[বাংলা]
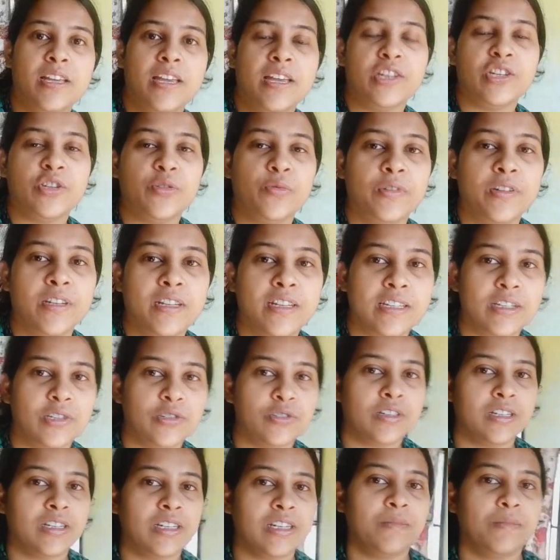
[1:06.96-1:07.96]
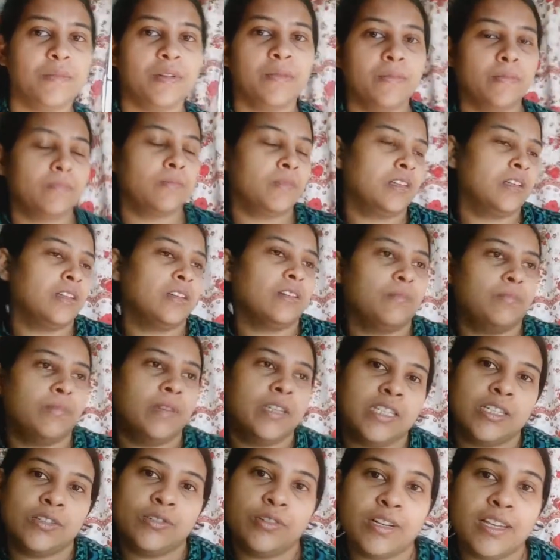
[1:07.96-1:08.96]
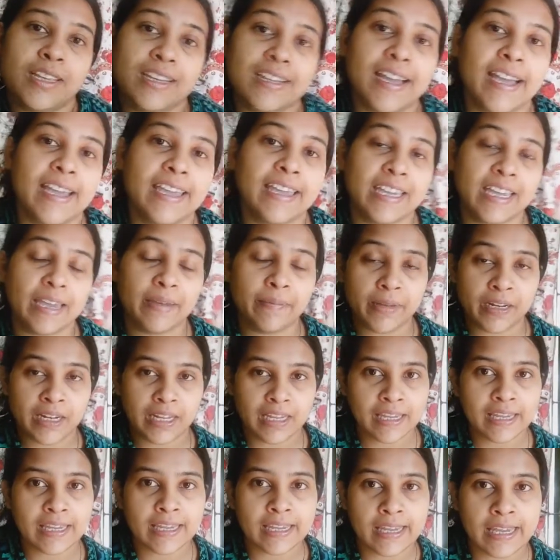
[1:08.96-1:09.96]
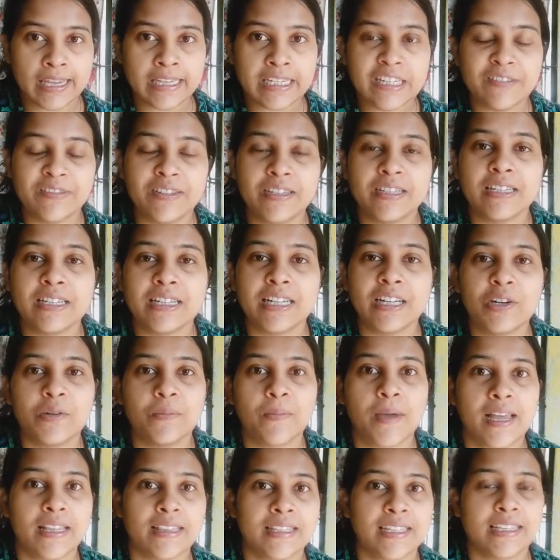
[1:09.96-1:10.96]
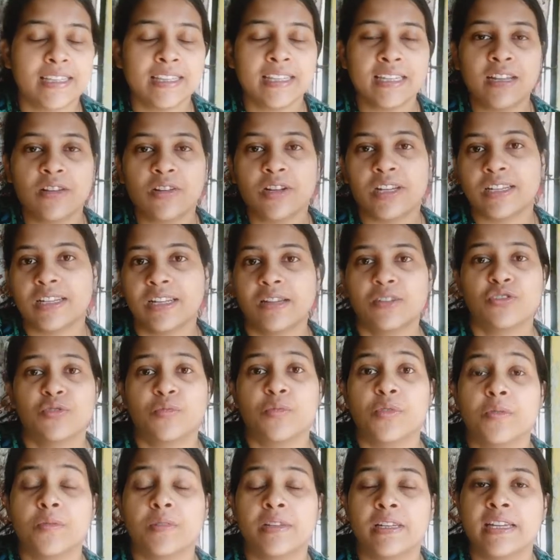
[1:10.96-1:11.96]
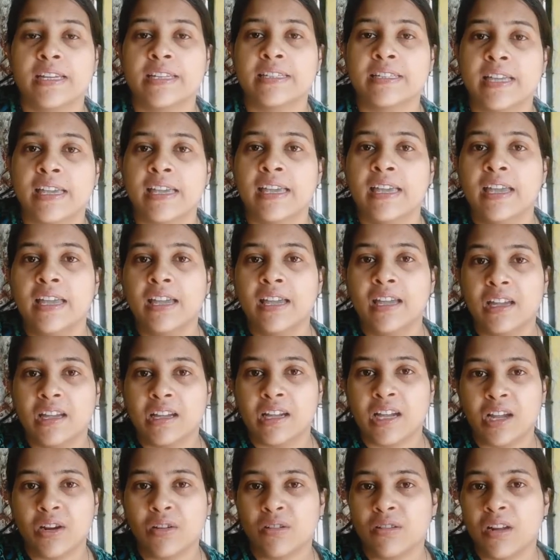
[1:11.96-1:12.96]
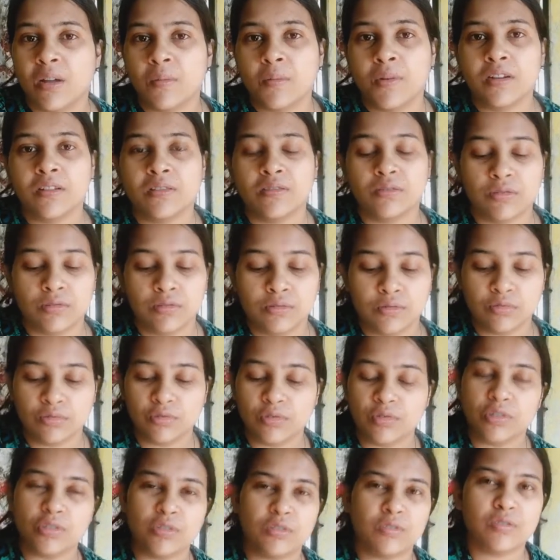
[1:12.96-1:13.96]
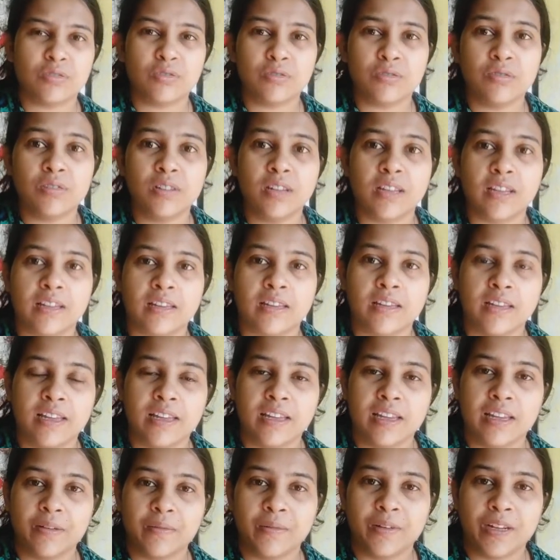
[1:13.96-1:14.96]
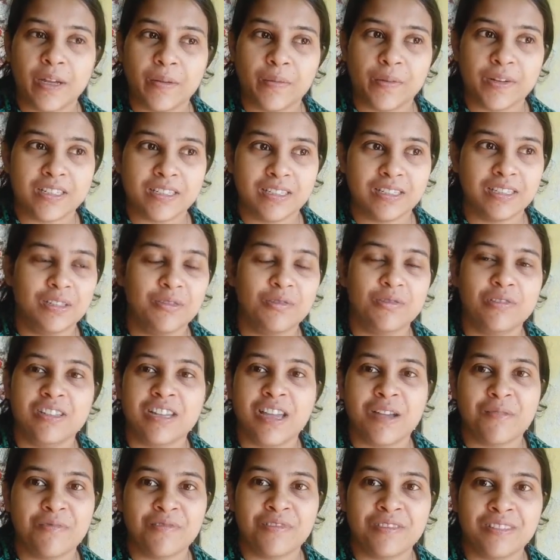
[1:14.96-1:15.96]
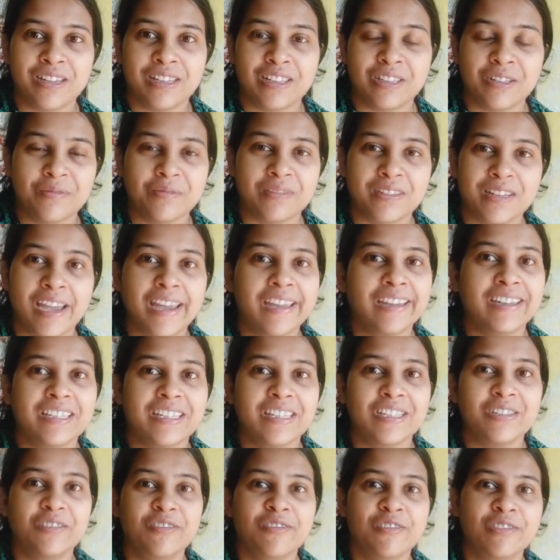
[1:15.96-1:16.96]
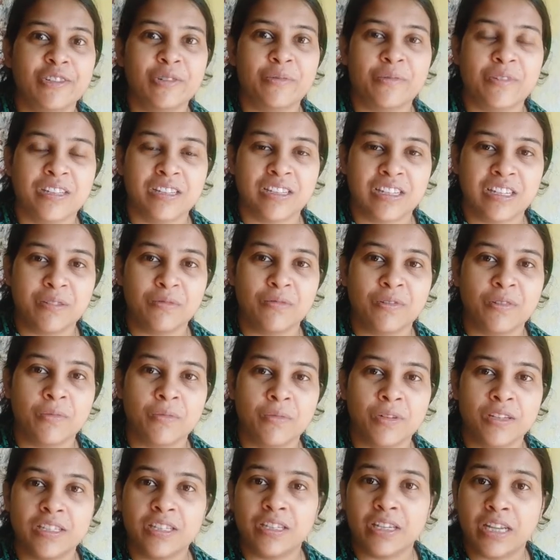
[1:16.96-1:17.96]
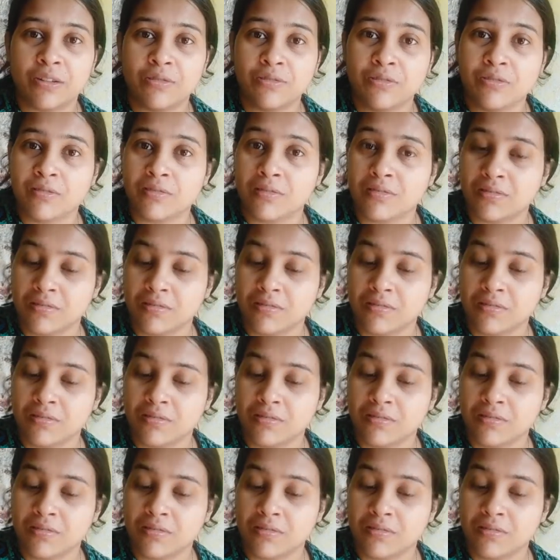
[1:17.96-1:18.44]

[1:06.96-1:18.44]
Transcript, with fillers: এই সময়টা একটুখানি আমরা মানে বেশি করেই খাই মানে এই টিফিনটা কারণ ভাত খেতে না অনেকটা সময় লেগে যায় কারণ আমার তো দুটোই ছোট ছোট না মানে আমার শিডিউলটা এমন একদম টাইট শিডিউল তোমাদের কি বলবো এই যে এখন